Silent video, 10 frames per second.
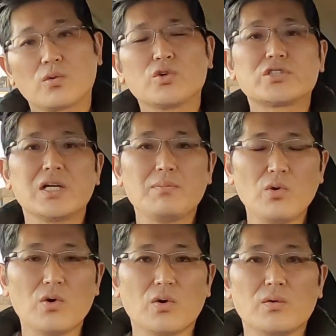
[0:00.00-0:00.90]
こちら
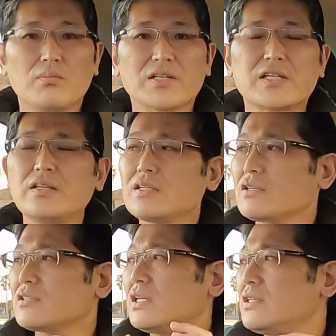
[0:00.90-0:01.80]
も、選
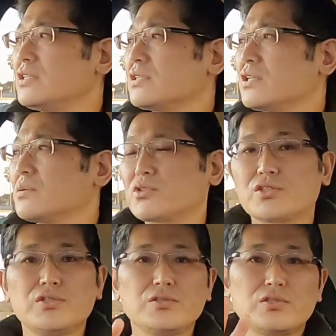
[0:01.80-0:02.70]
択制ですけれども、
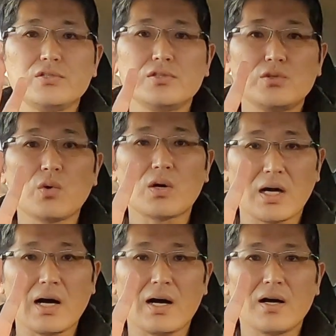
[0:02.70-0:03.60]
週休4
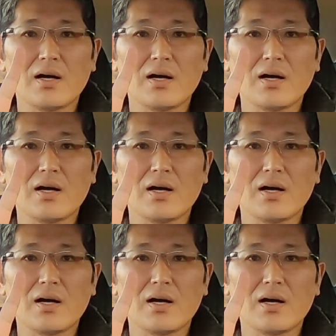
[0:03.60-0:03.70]
日、